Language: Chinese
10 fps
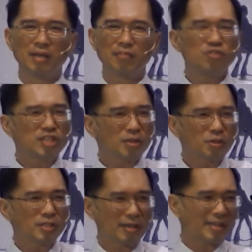付上
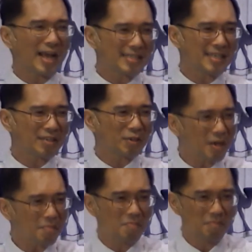多少代价都
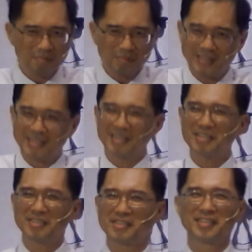要把小儿
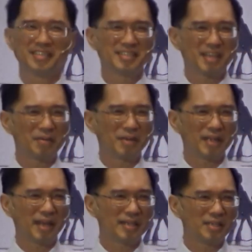子找回
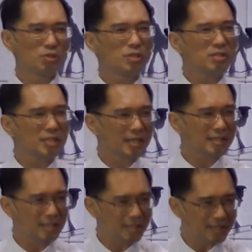来。谁是那个
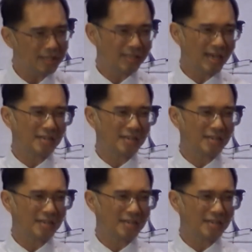真正的大